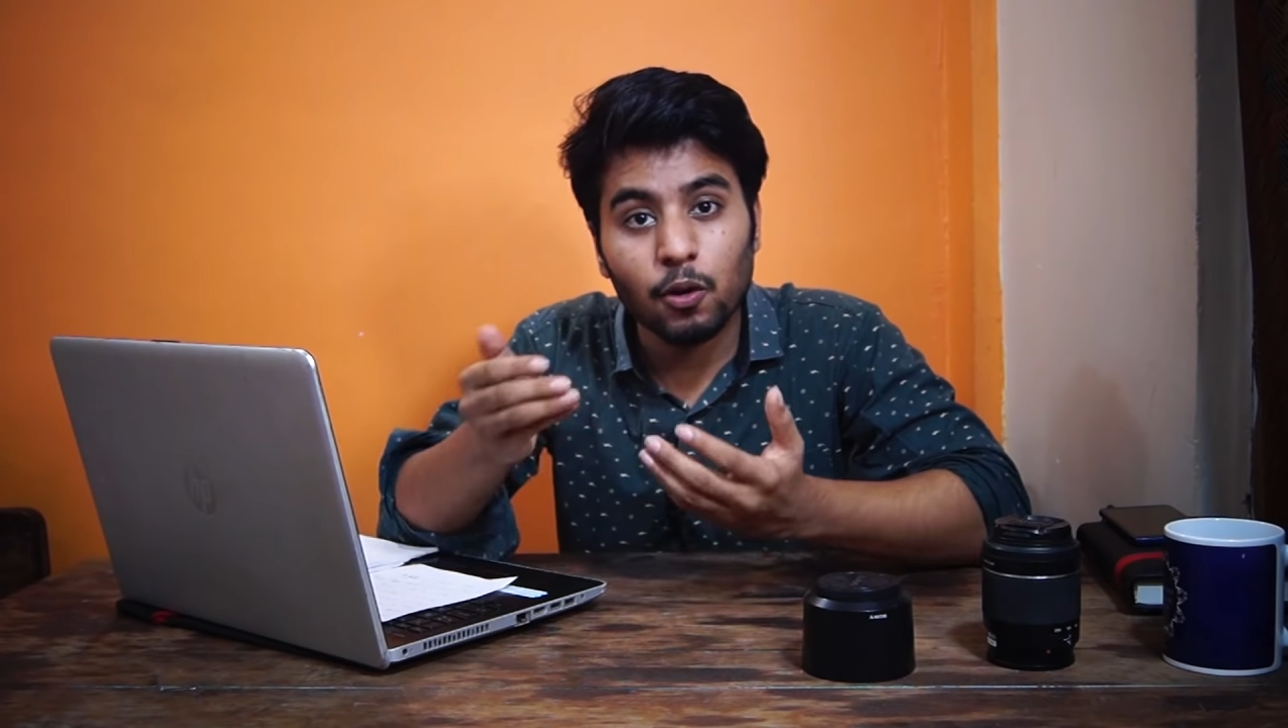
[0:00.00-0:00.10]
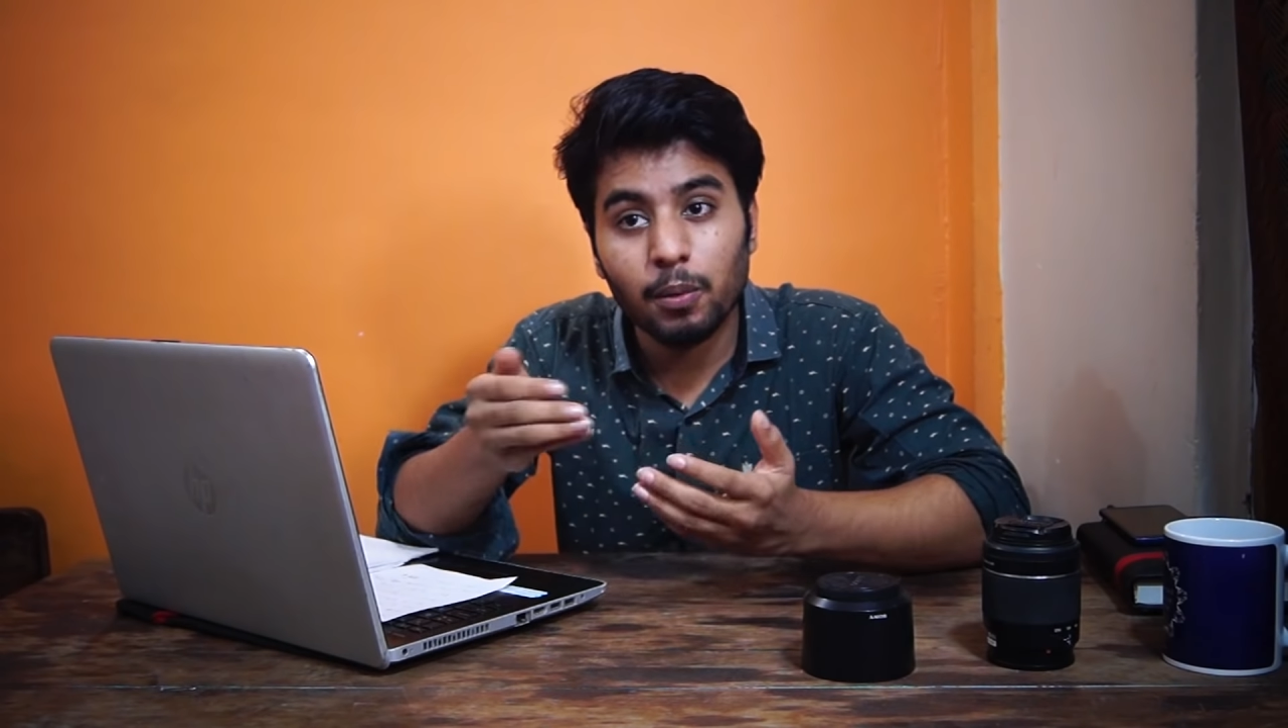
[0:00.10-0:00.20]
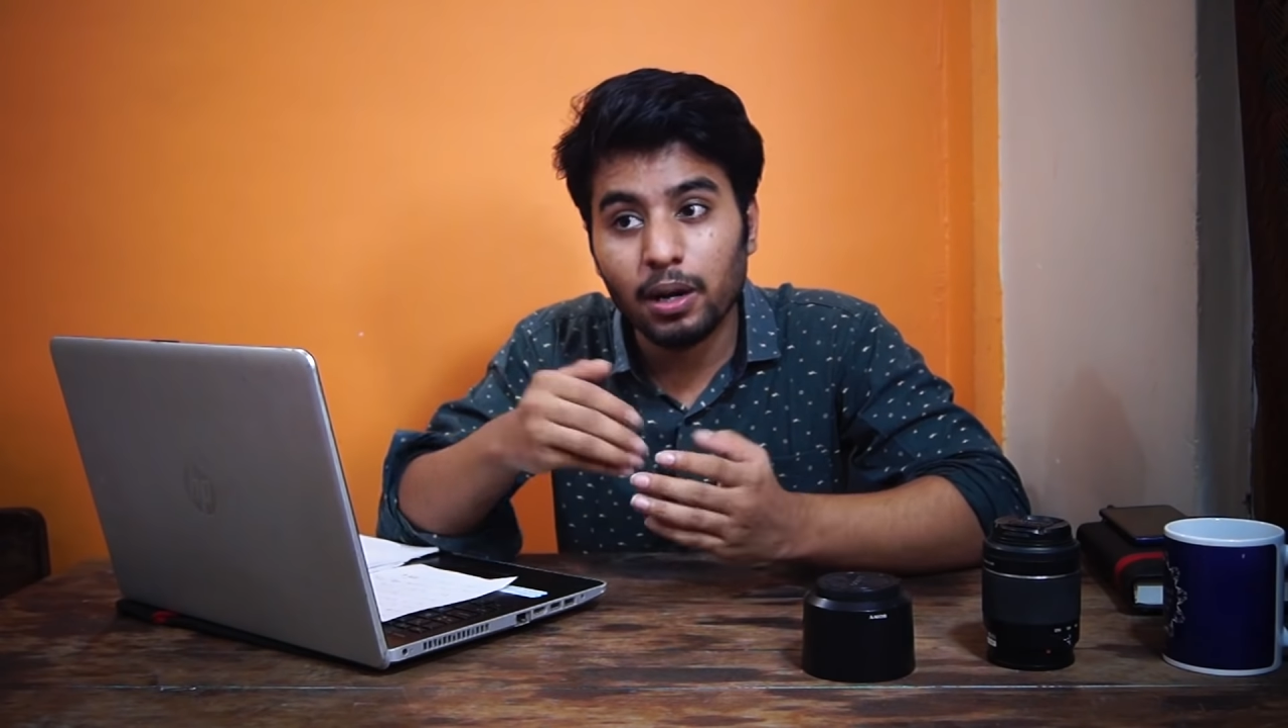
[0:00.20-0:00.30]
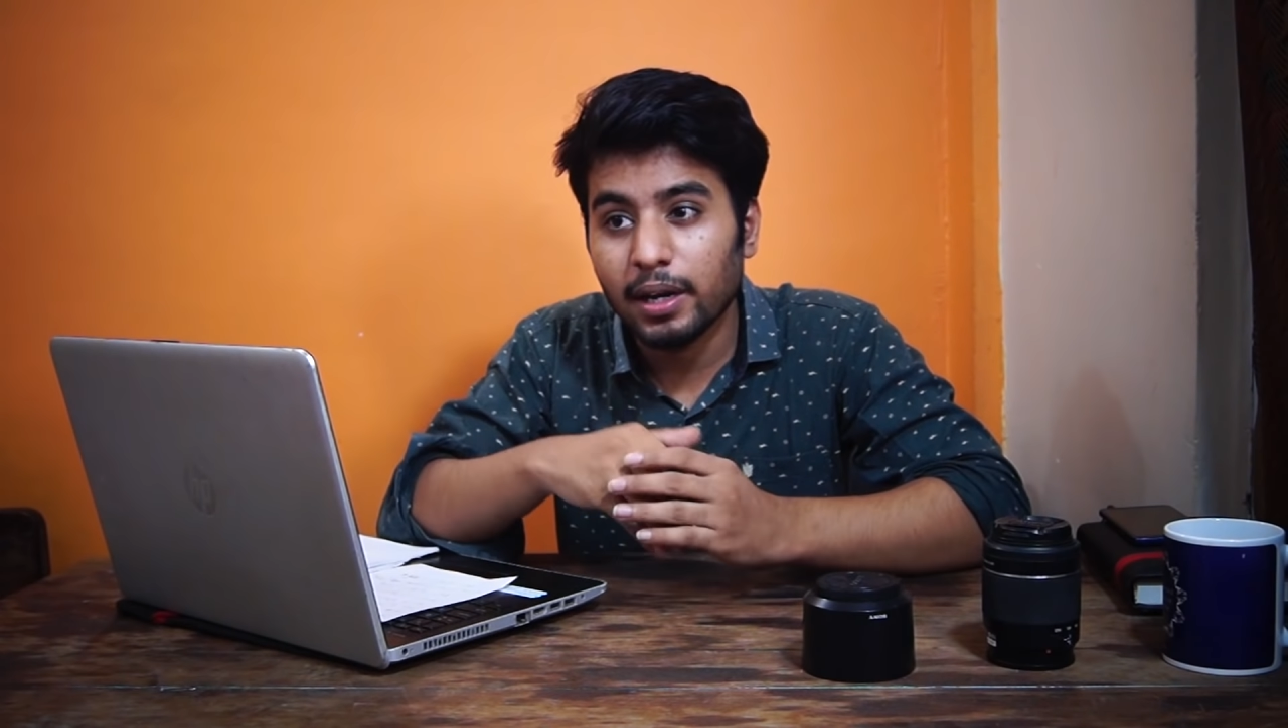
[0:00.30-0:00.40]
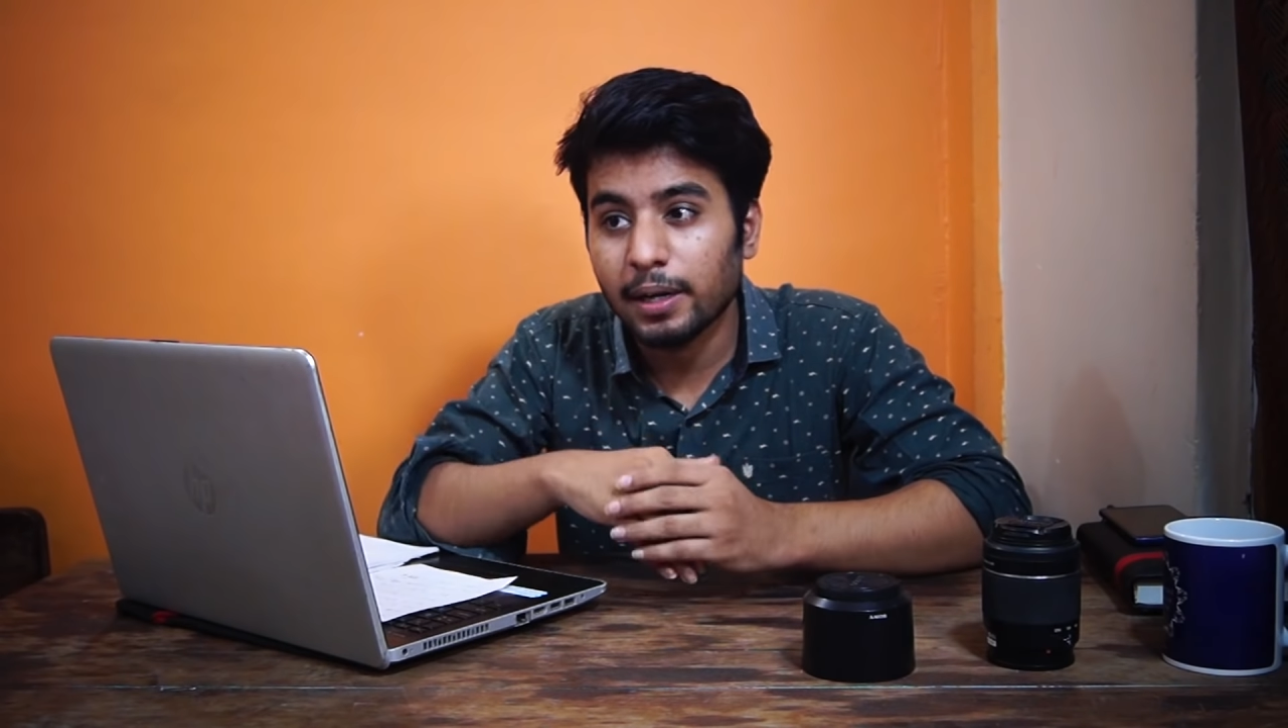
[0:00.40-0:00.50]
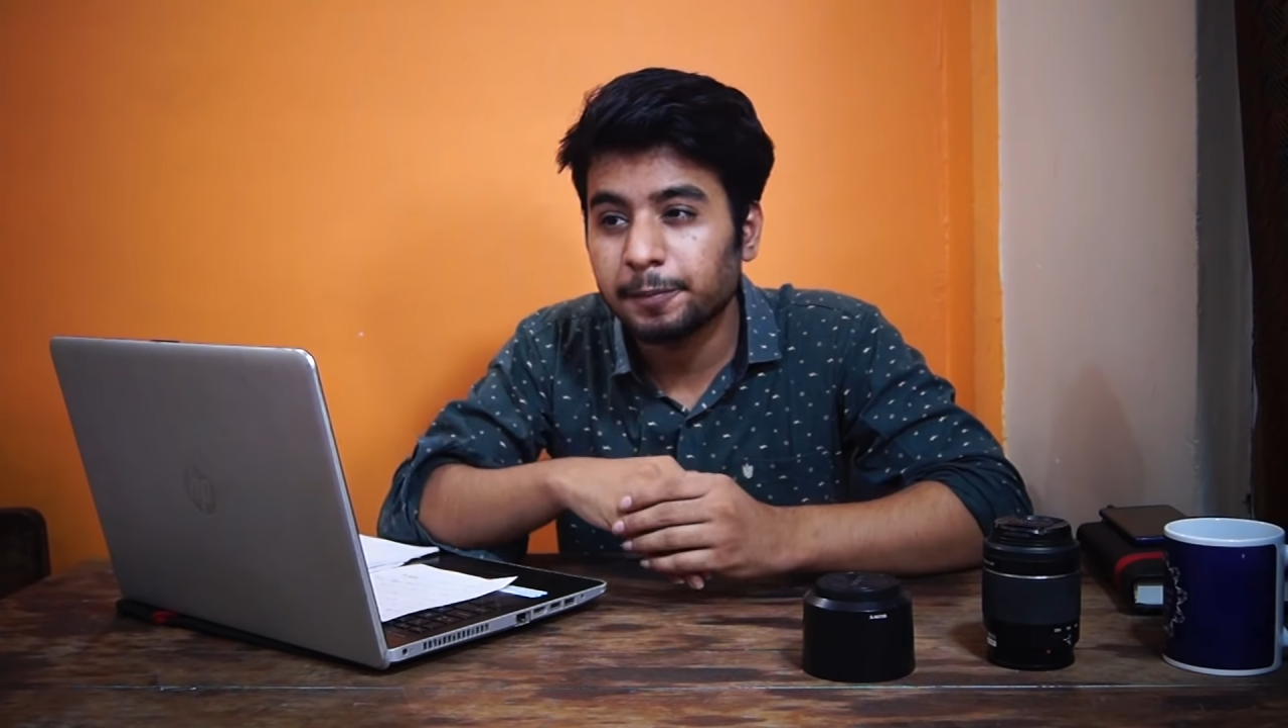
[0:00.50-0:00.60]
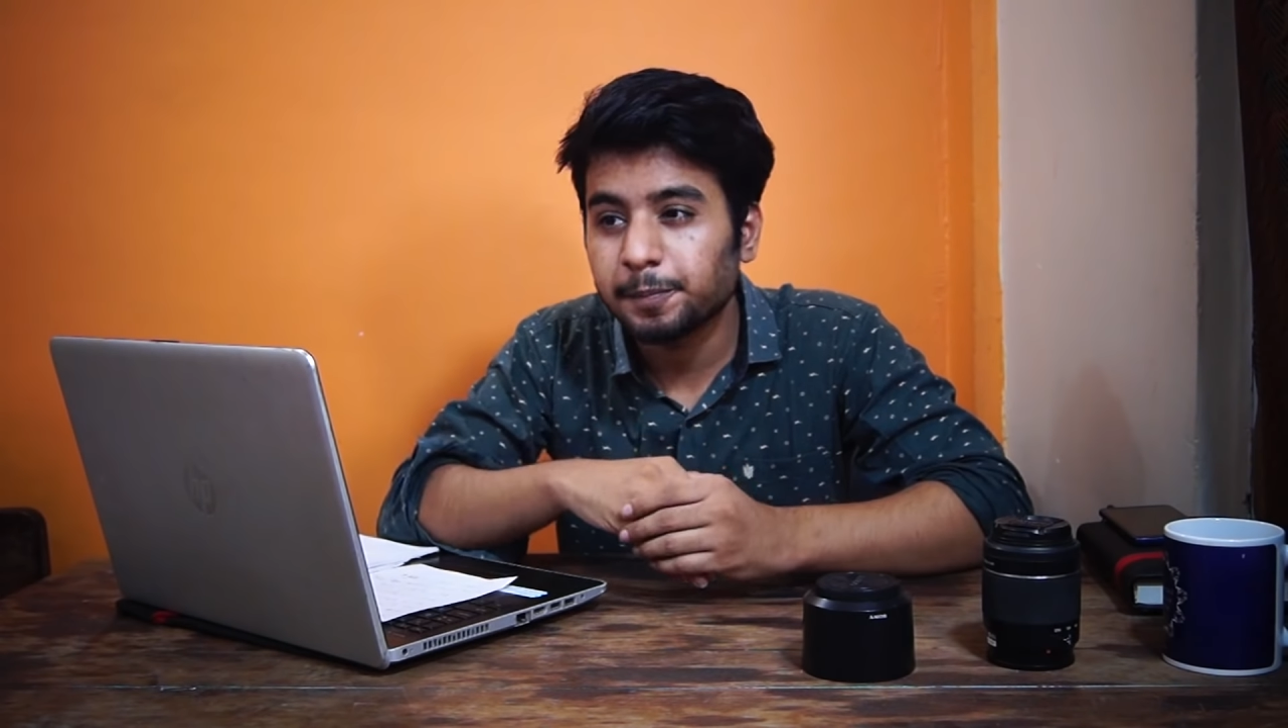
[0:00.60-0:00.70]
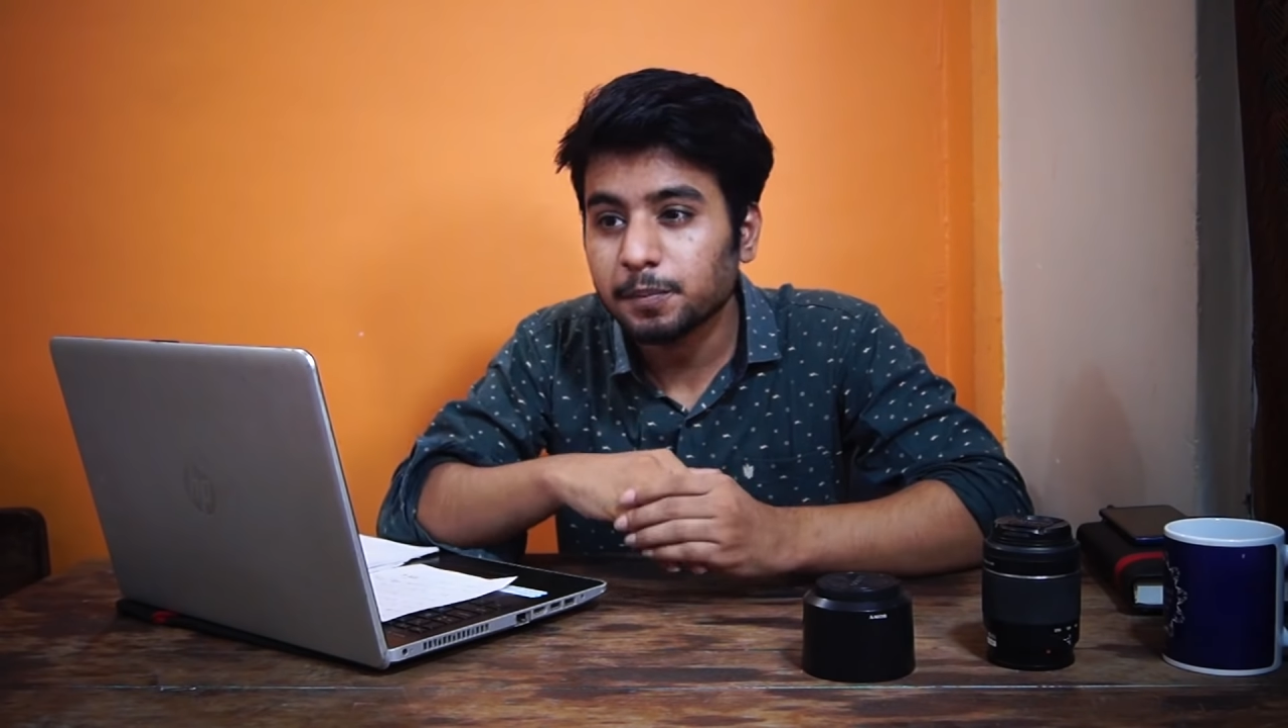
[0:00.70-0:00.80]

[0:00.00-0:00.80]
को मिल रही है